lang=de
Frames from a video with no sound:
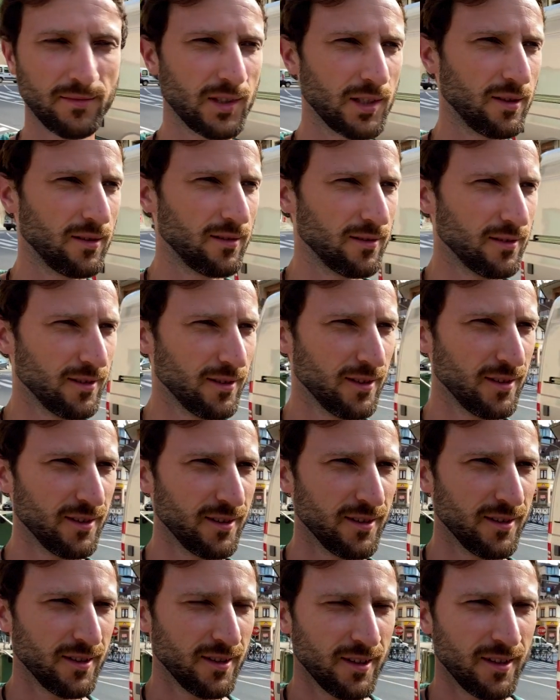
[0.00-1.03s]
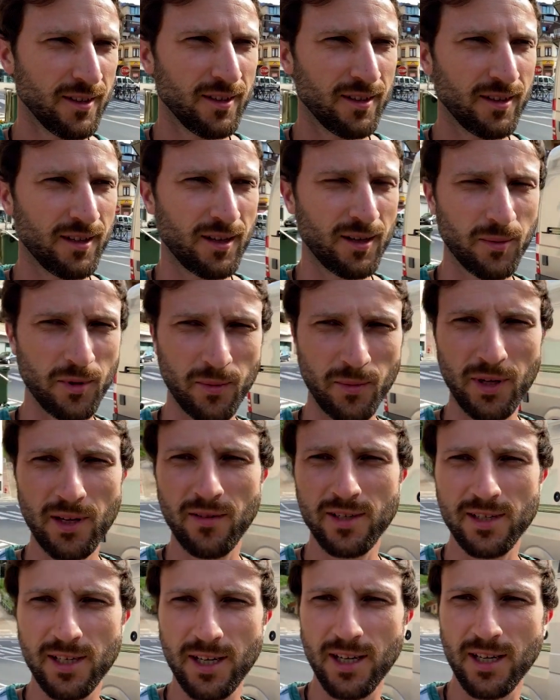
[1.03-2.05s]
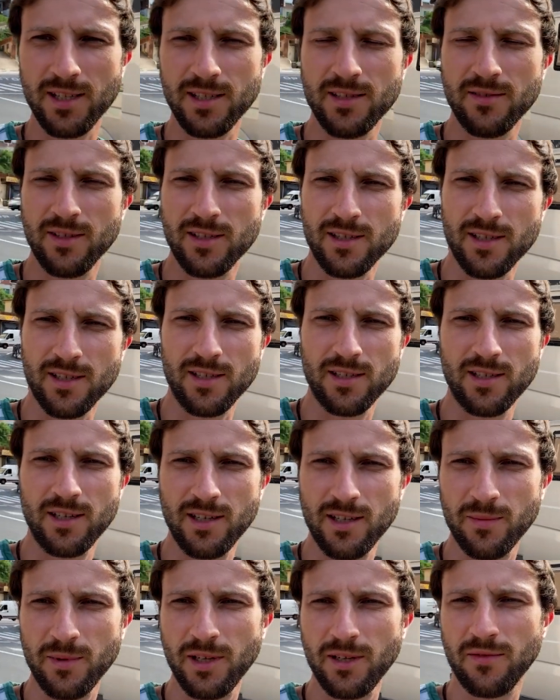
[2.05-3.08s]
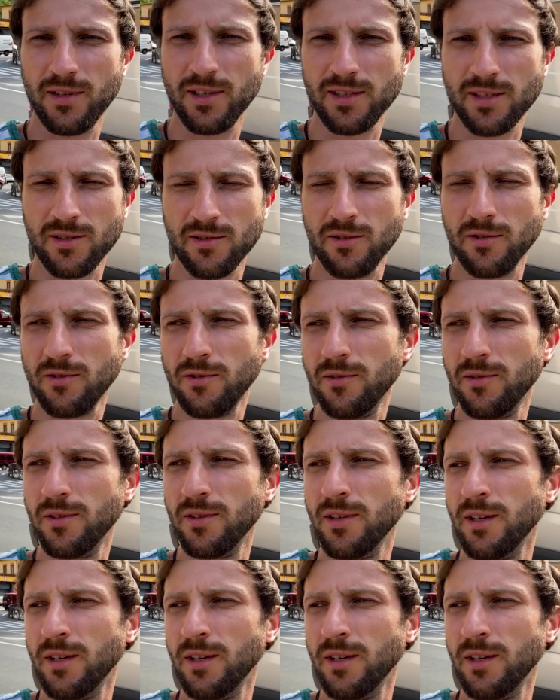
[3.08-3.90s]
Ja. Aber normalerweise 28 GB, 40 Euro.